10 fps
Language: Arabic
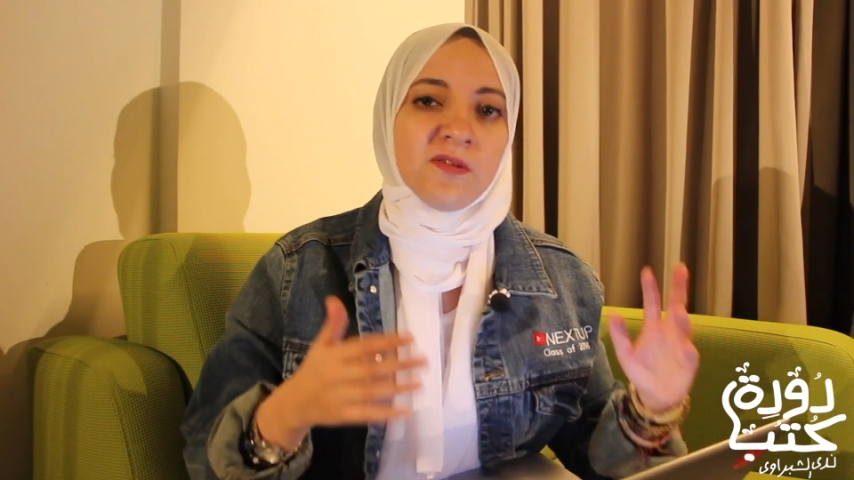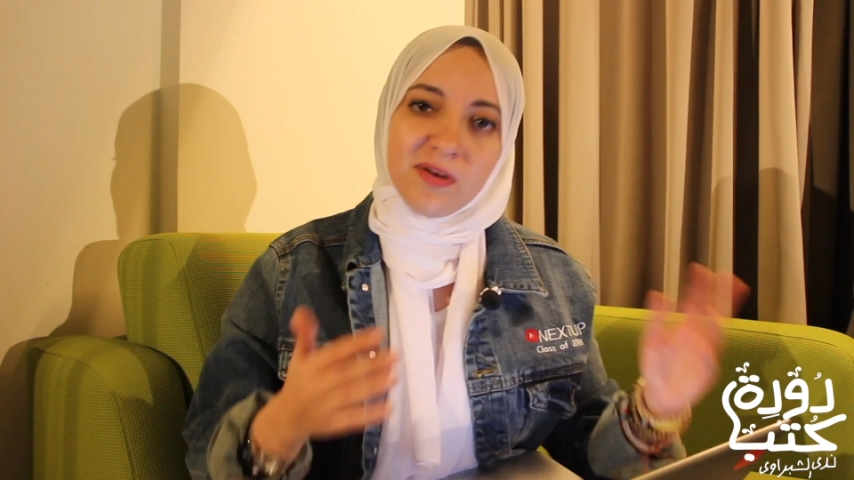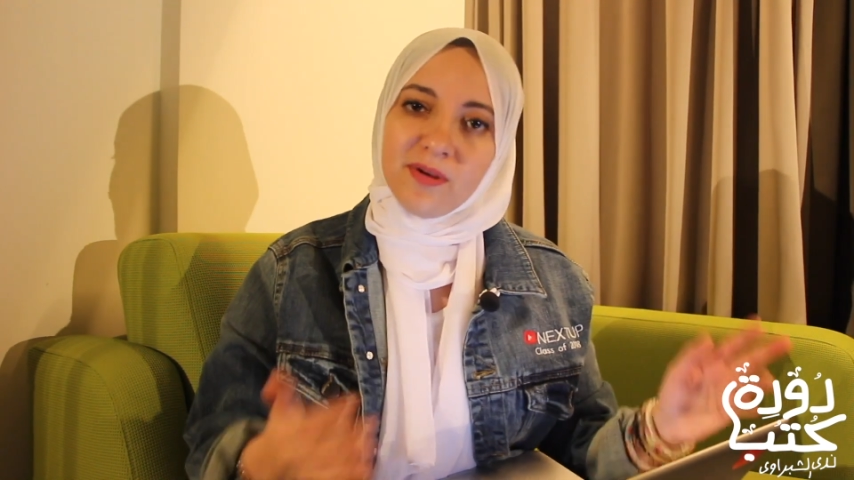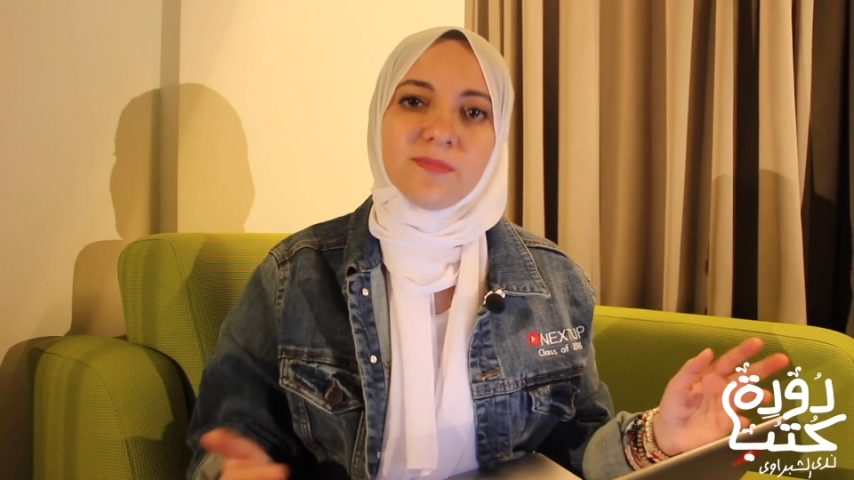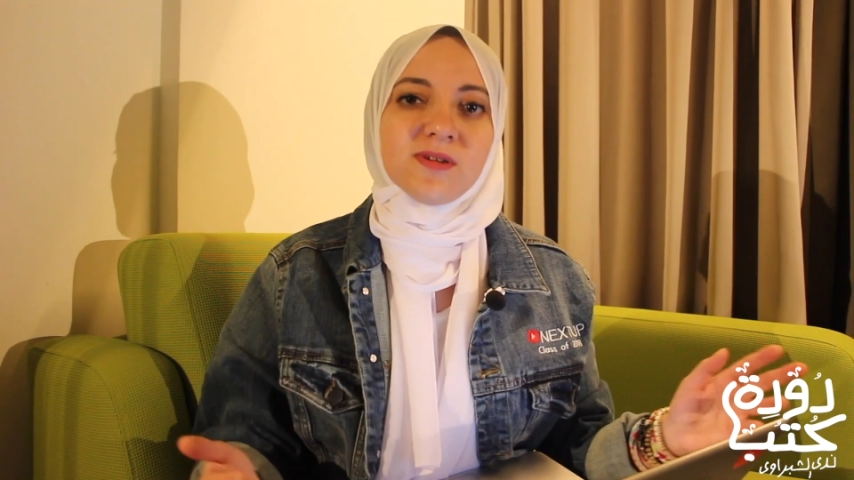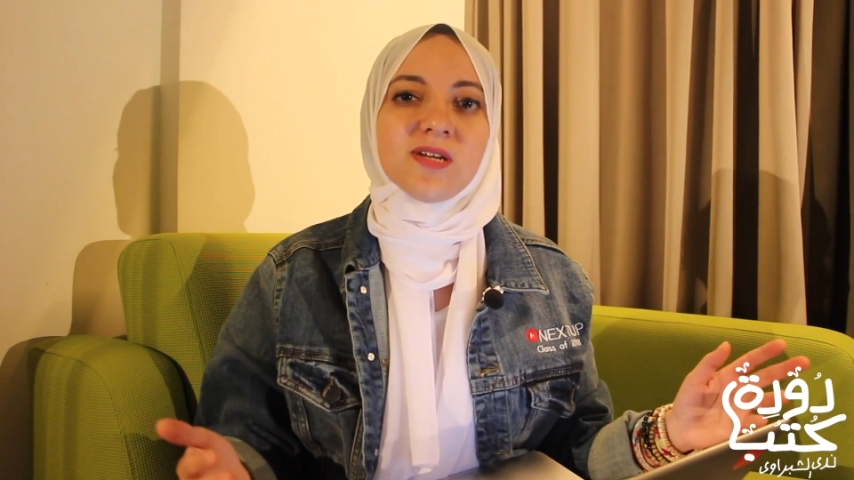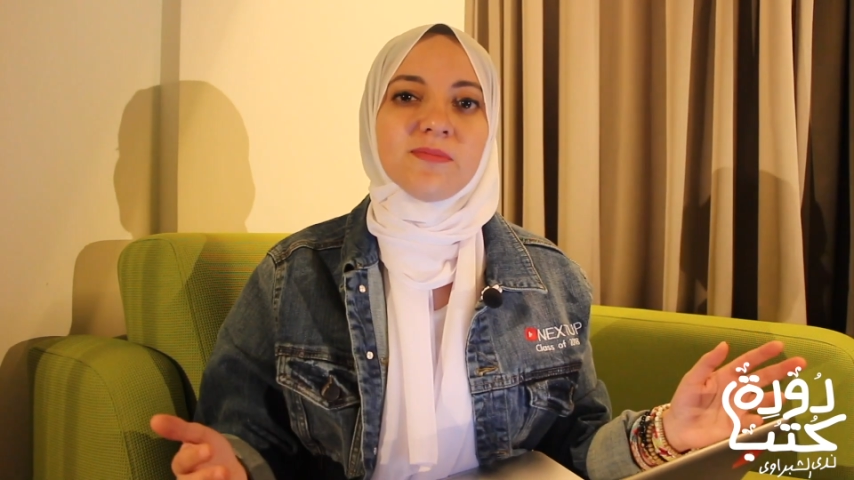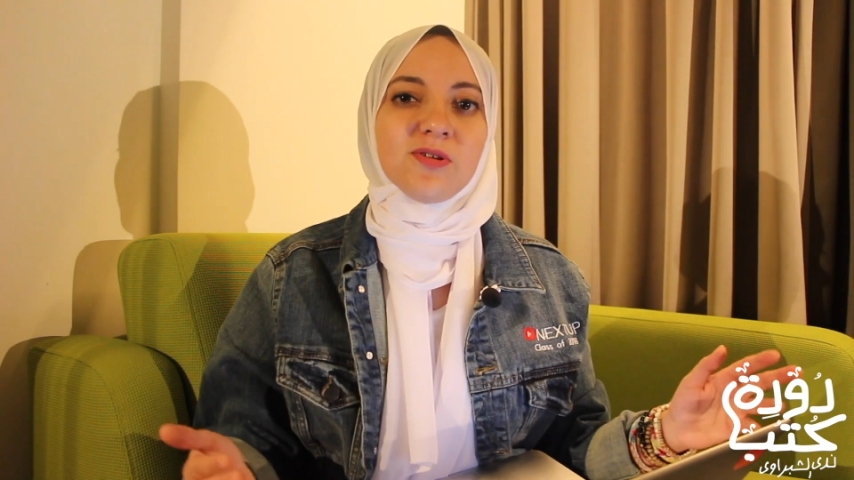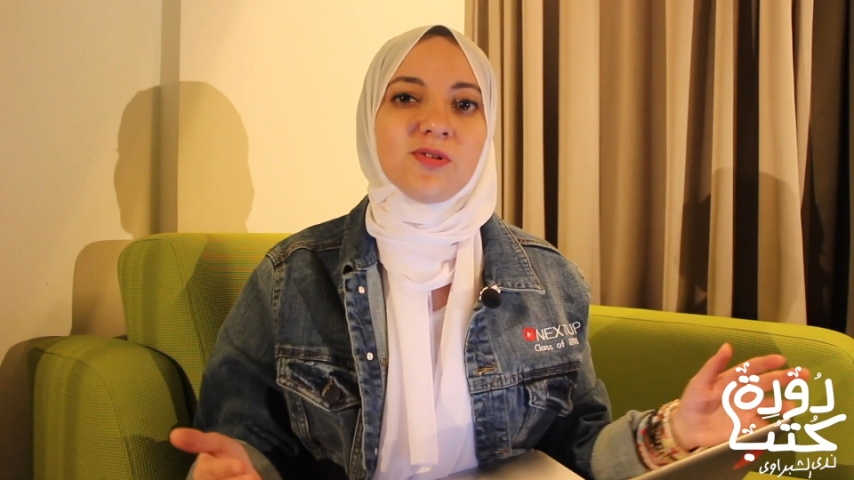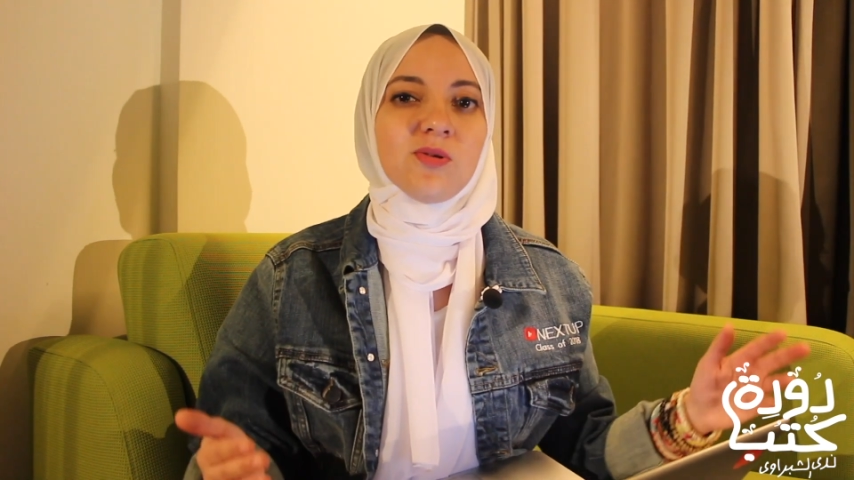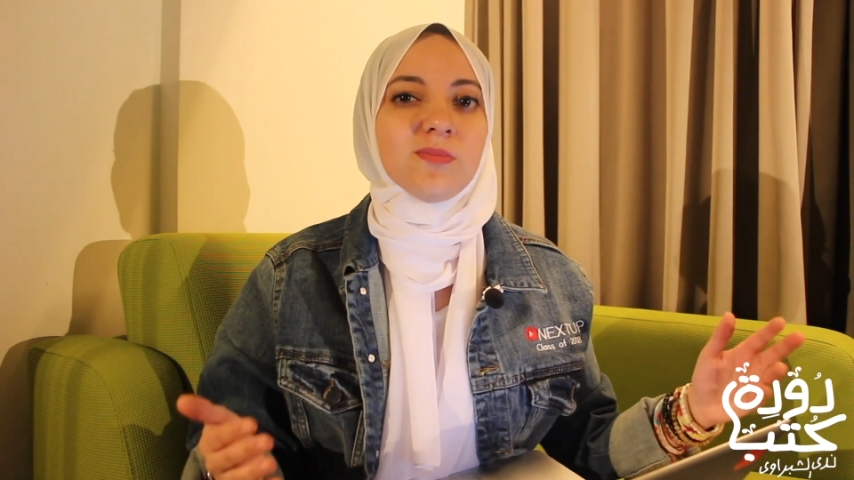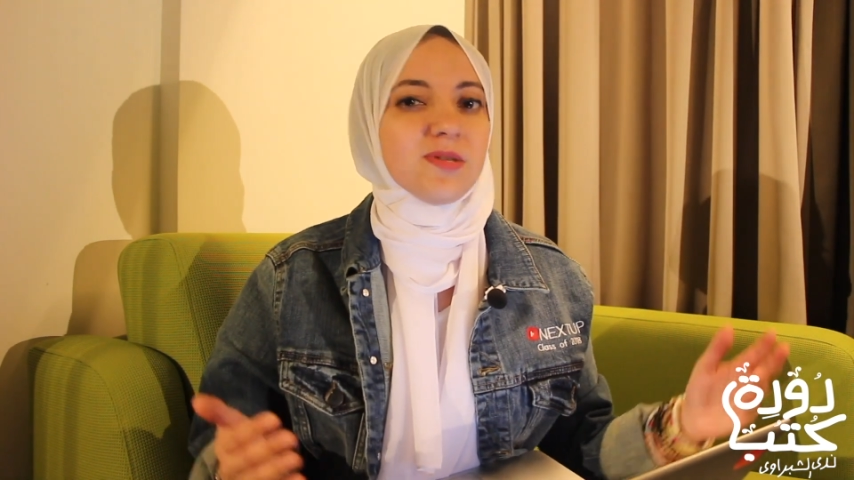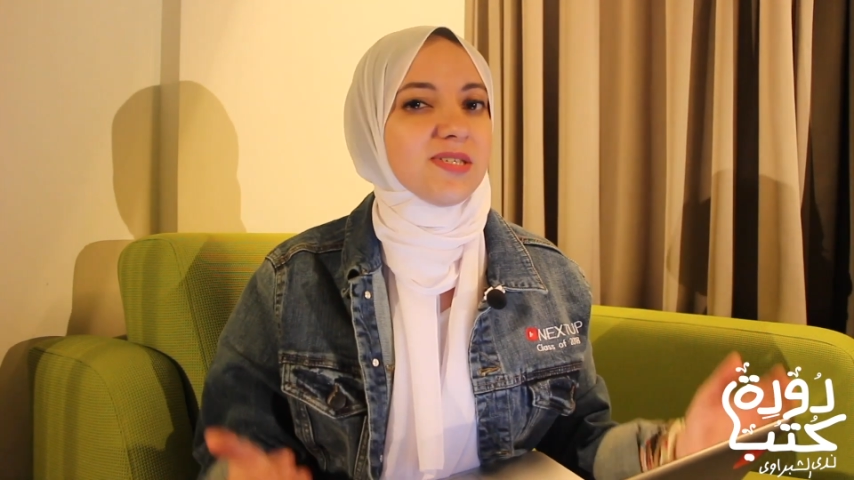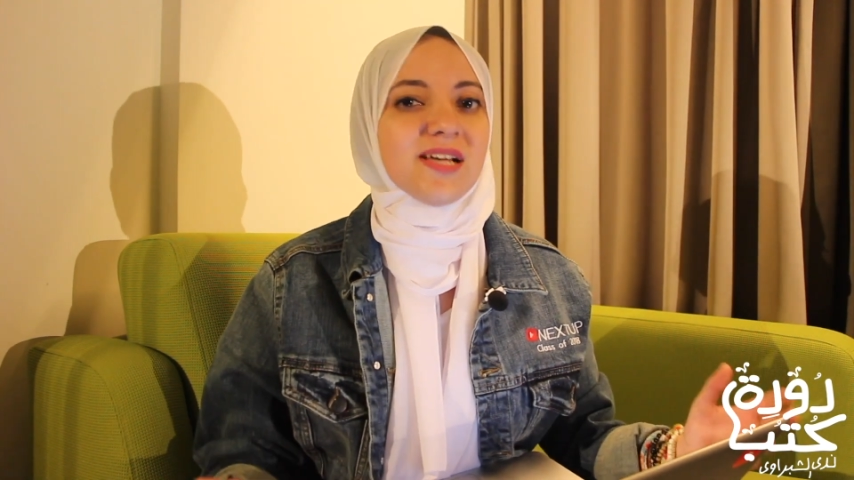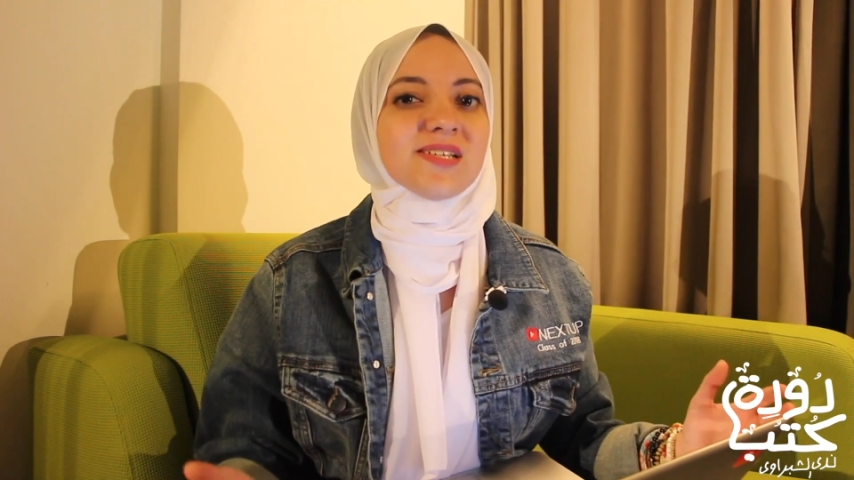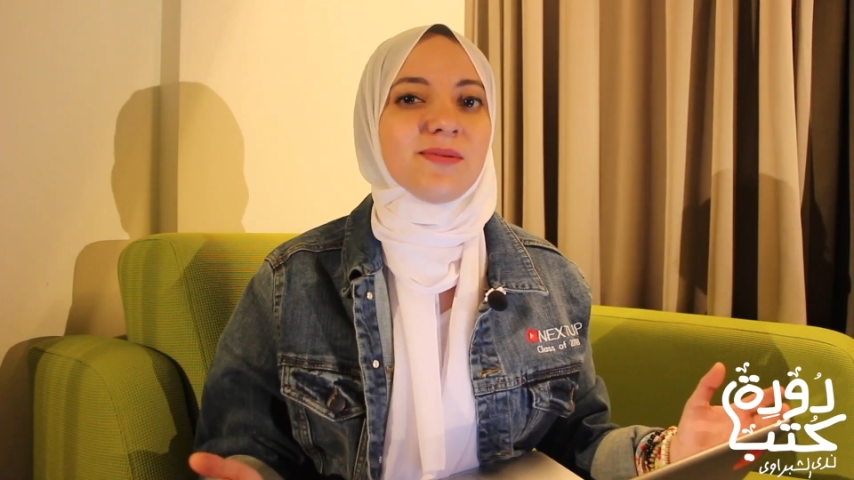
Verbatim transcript: وانا بقيت بصحى من النوم الساعه